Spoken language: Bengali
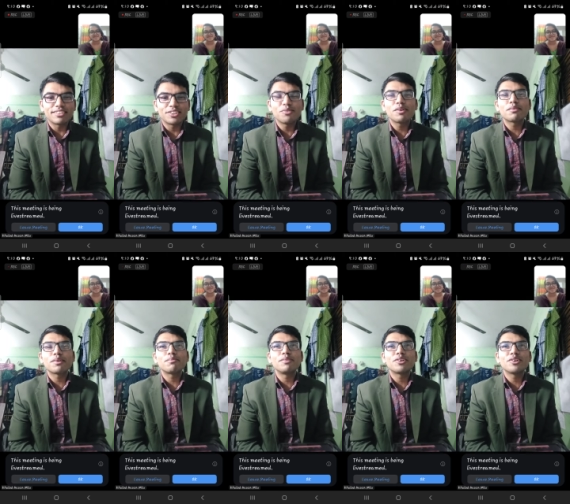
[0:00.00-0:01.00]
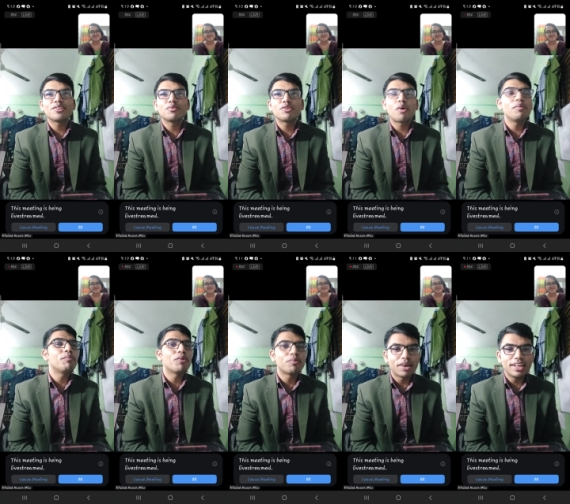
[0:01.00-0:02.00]
আছে তোমার বিষয় হচ্ছে তুমি সবই
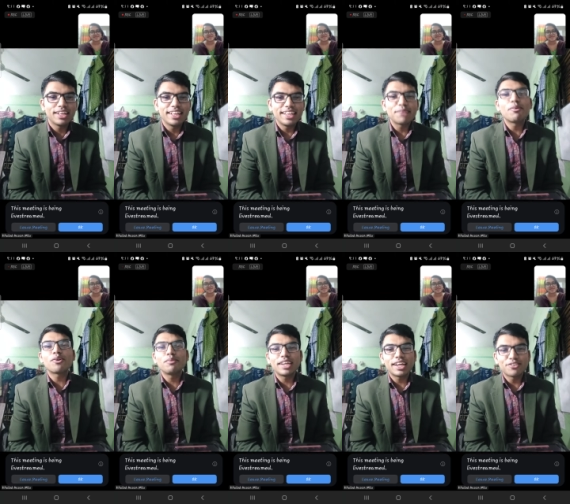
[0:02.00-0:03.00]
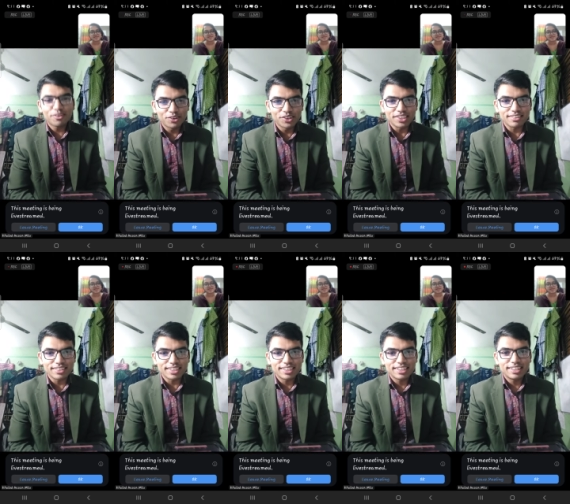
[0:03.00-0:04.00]
পড়বা দেখবে অটোমেটিক্যালি সব হয়ে যাচ্ছে
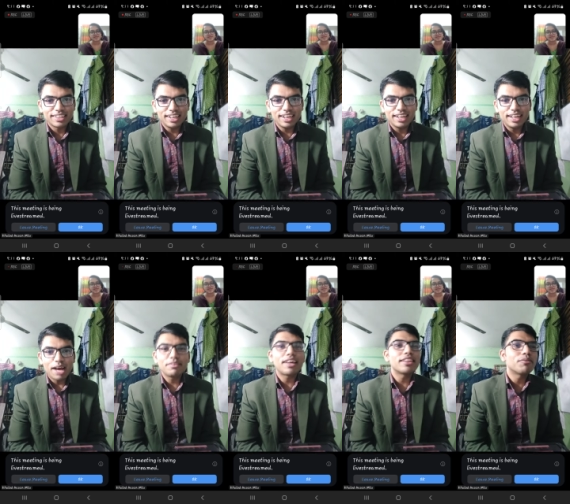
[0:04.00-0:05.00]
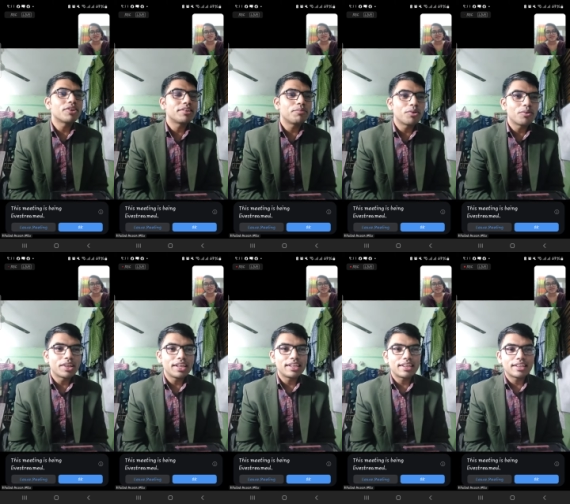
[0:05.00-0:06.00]
হ্যাঁ আমি জানতামও না যে বোর্ড ওয়ানে
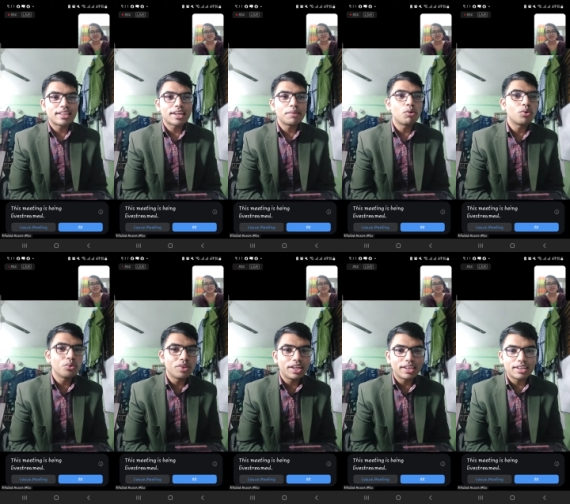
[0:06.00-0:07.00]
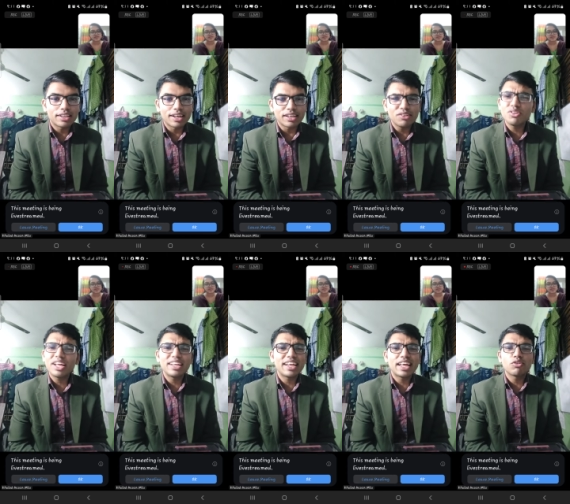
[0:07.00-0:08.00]
এইটা এটা থাকে বোর্ড টু তে এটা এটা থাকে ও
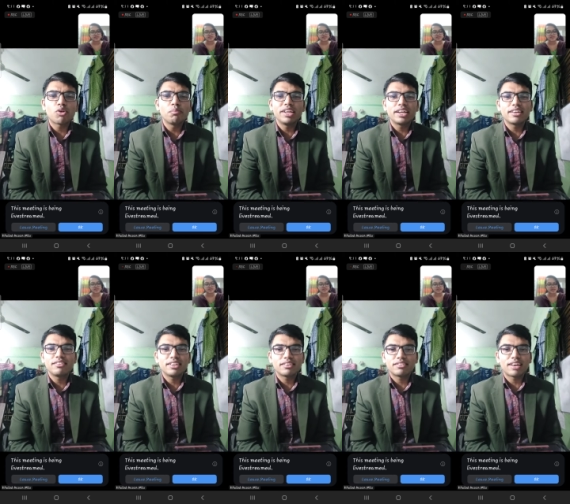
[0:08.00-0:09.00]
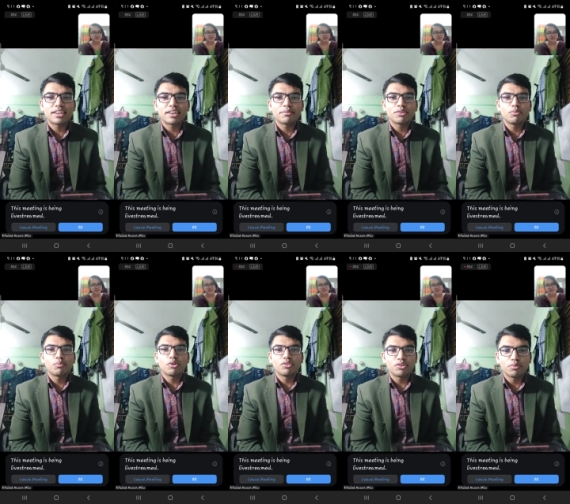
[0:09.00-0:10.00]
এইটা এত কমপ্লিকেটেড জিনিস জানার আমি কোনো
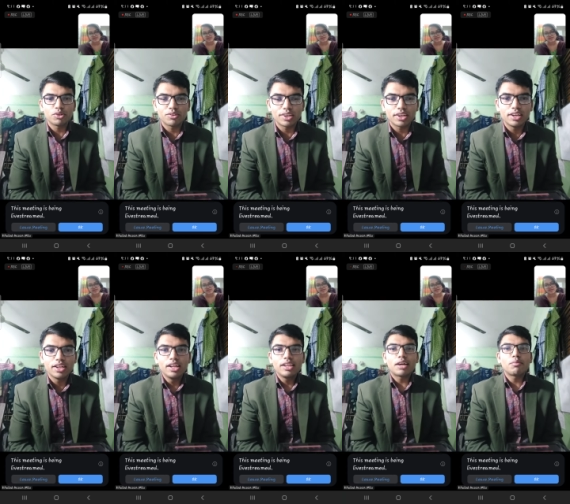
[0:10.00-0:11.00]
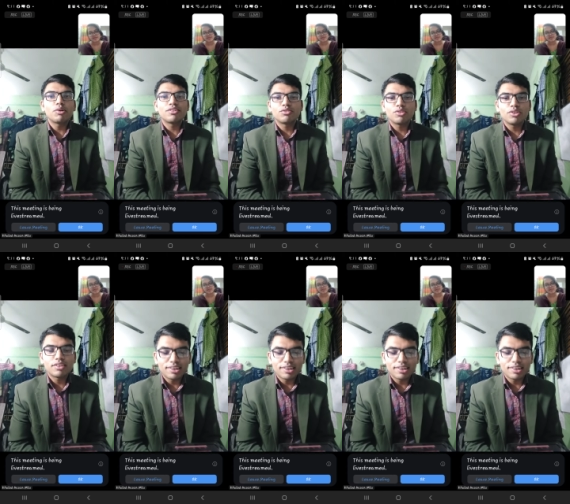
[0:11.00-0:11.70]
প্রয়োজন বোধ করি না তারপরে যদি